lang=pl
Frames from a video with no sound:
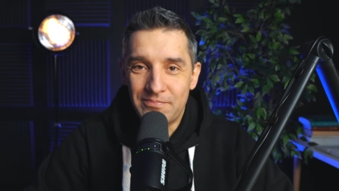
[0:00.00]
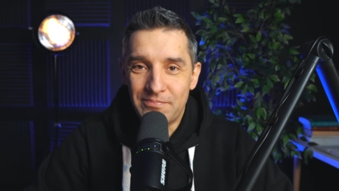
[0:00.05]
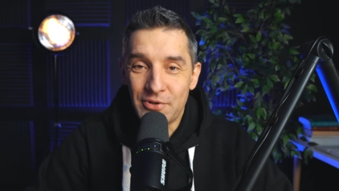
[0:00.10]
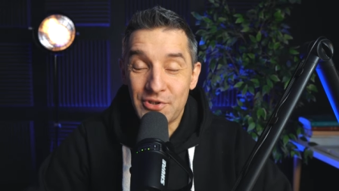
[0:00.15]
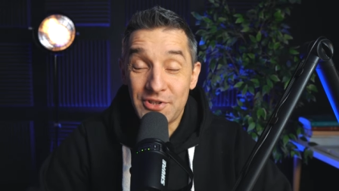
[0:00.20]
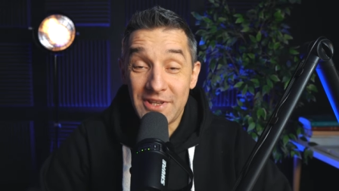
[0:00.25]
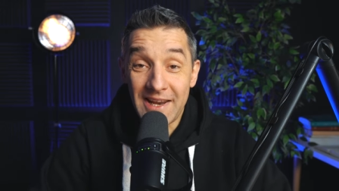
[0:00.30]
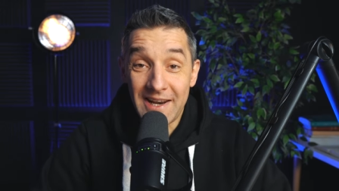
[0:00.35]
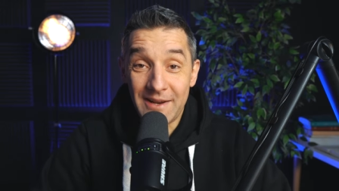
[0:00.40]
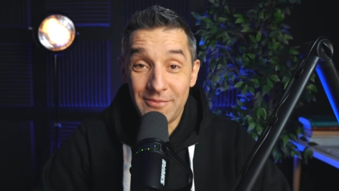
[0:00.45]

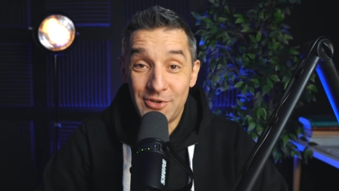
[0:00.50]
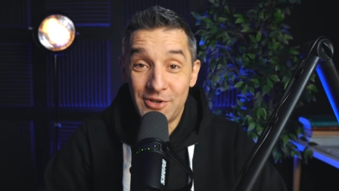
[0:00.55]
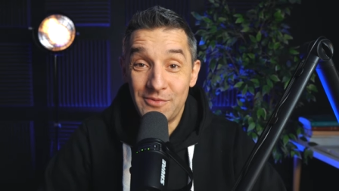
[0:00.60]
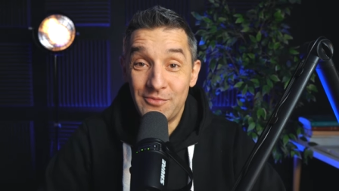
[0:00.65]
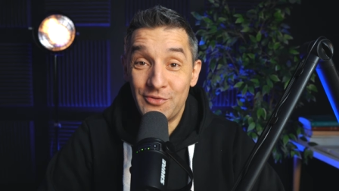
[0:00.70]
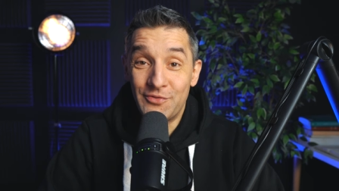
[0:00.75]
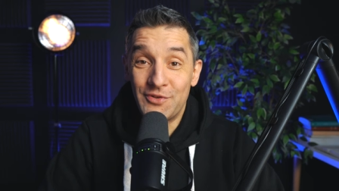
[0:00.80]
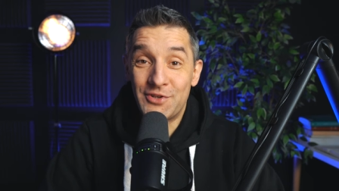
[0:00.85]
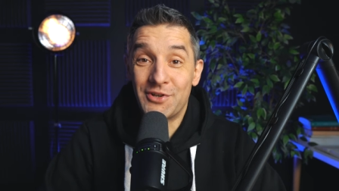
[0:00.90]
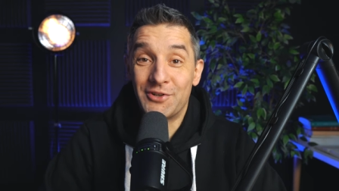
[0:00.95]
Postaram się
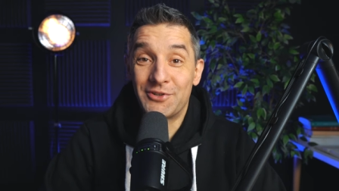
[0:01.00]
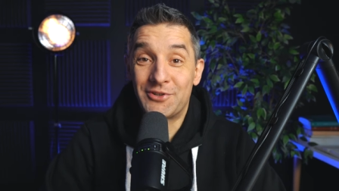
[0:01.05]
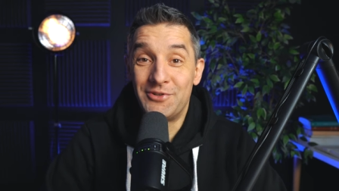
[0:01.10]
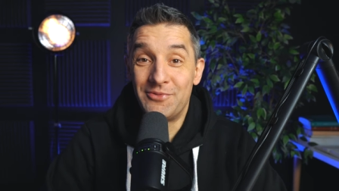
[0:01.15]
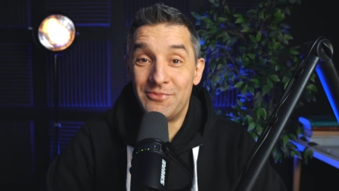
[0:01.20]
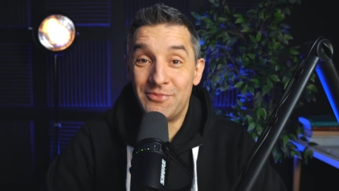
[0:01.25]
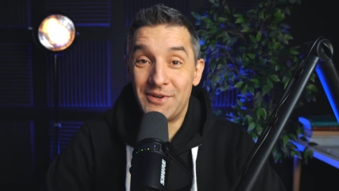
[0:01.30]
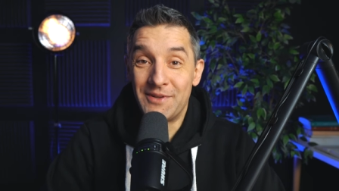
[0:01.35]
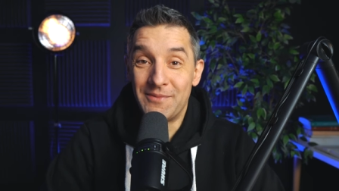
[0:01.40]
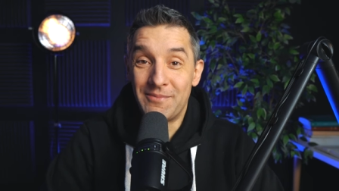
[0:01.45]
mówić o
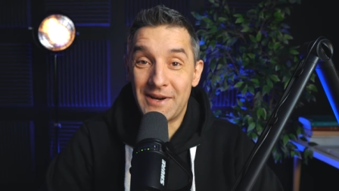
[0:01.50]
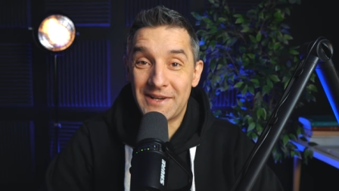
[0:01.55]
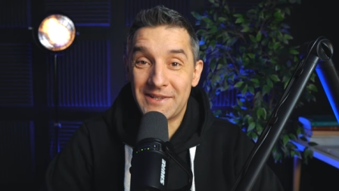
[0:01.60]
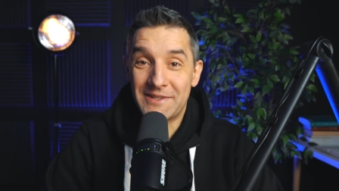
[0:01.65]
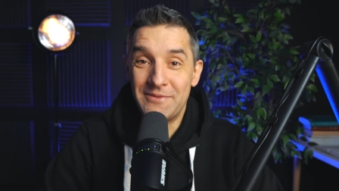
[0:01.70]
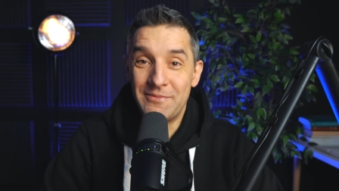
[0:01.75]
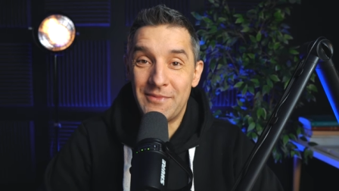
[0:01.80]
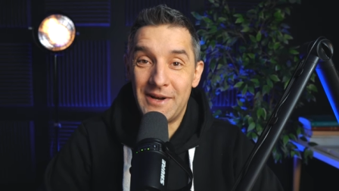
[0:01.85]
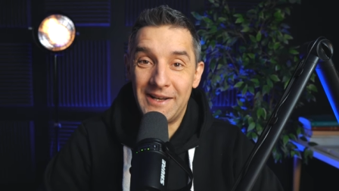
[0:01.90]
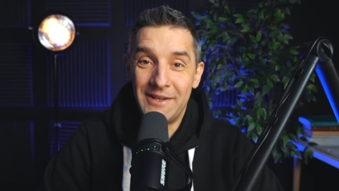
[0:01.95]
tym
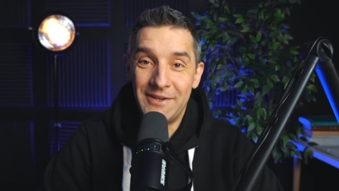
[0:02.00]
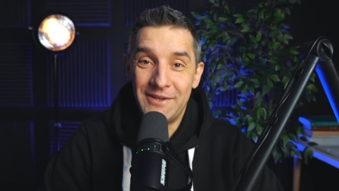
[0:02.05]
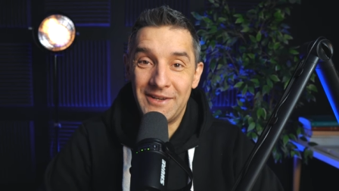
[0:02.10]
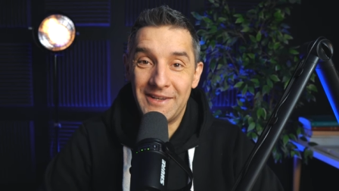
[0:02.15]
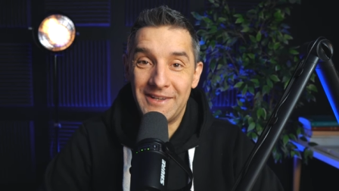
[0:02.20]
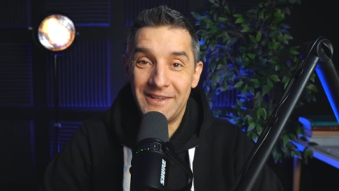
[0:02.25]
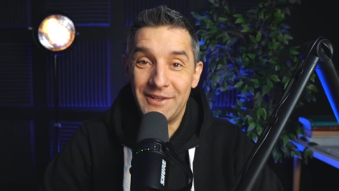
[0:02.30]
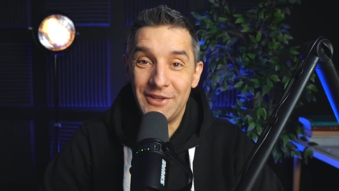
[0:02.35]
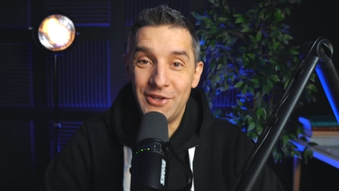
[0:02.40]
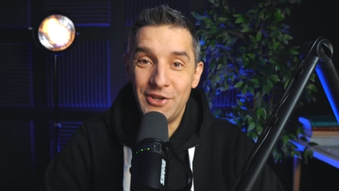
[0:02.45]

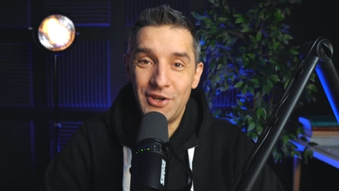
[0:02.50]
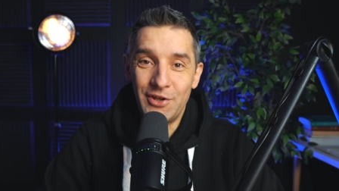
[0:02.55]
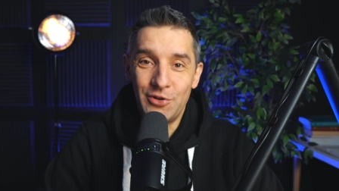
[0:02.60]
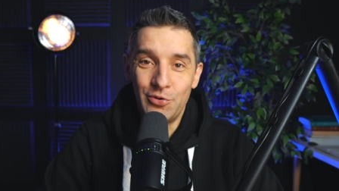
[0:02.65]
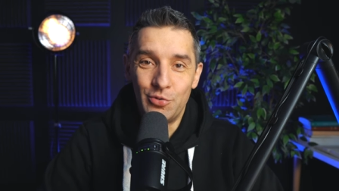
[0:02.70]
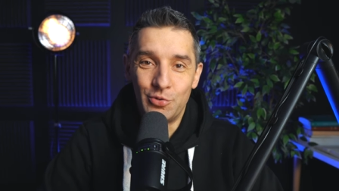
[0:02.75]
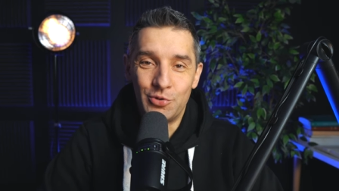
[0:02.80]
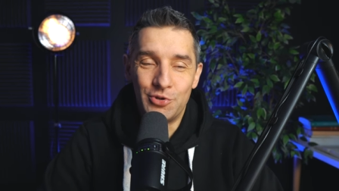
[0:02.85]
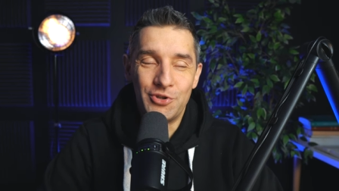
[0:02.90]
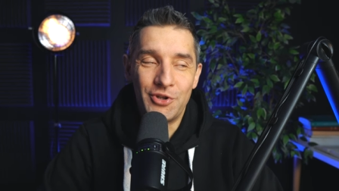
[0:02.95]
maksymalnie nie
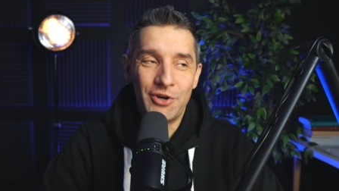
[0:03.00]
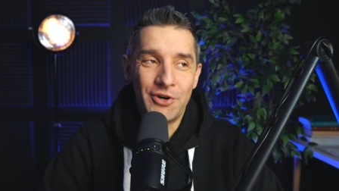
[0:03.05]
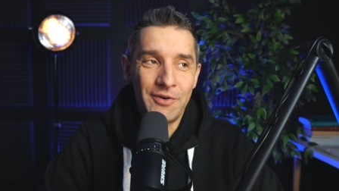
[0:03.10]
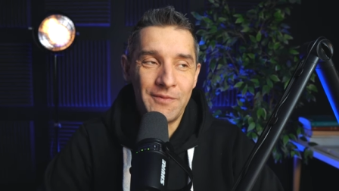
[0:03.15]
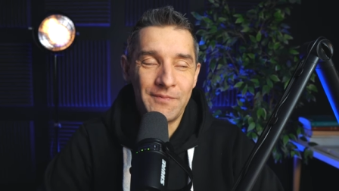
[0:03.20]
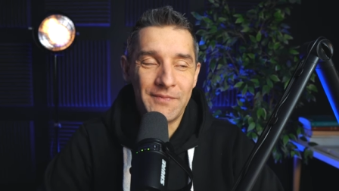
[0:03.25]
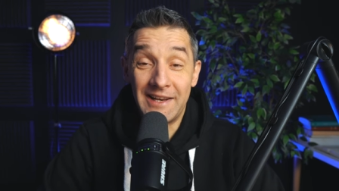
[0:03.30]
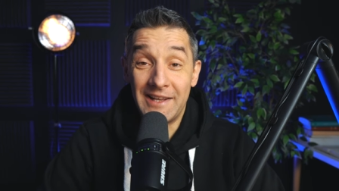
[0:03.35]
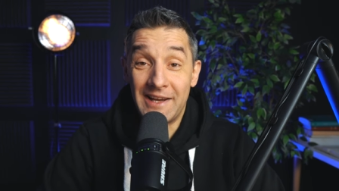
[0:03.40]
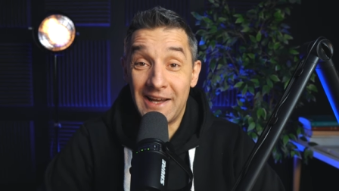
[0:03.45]

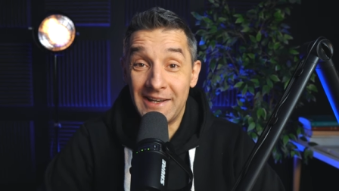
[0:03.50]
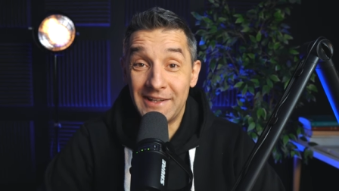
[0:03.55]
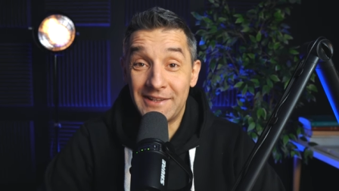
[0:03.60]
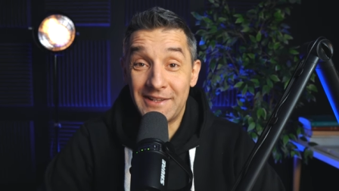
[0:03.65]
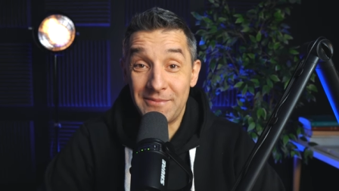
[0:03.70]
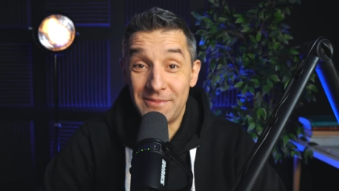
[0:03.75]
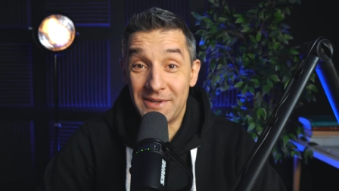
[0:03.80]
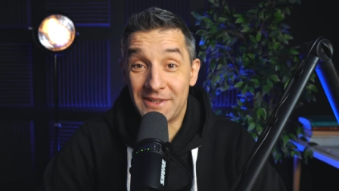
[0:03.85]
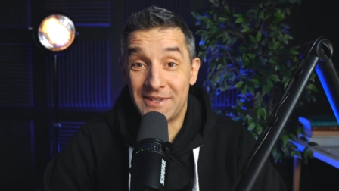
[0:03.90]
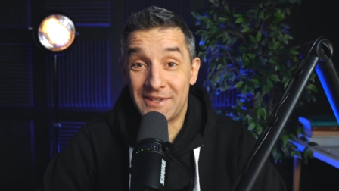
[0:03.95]
nudno, ale, ale
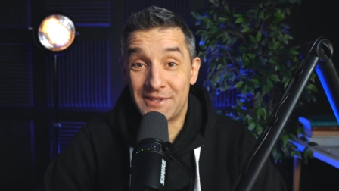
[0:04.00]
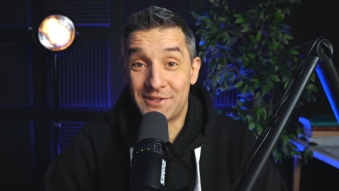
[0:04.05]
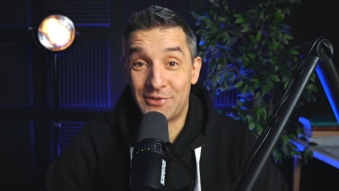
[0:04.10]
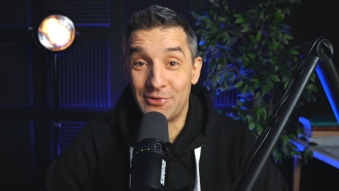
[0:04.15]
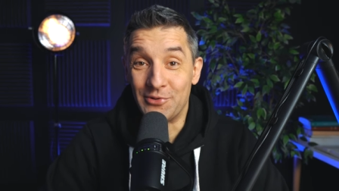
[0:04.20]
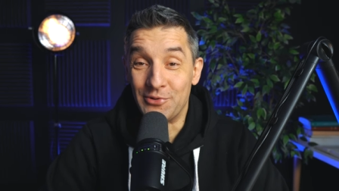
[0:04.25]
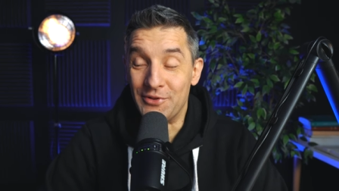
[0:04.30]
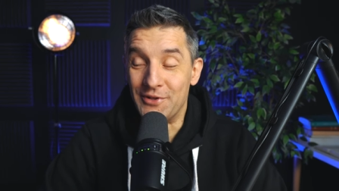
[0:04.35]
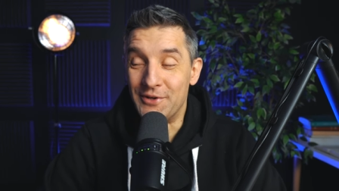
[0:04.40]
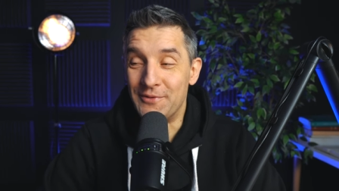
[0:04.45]
temat jest
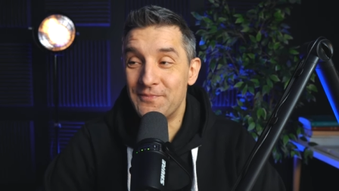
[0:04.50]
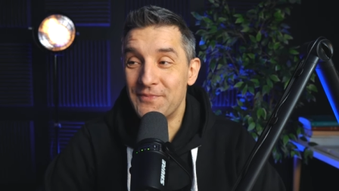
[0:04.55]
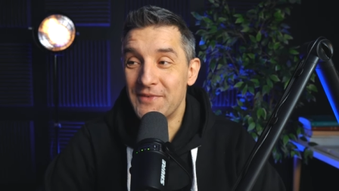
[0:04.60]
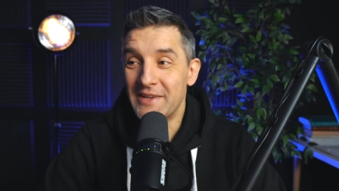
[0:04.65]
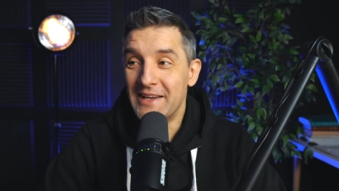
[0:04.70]
trudny.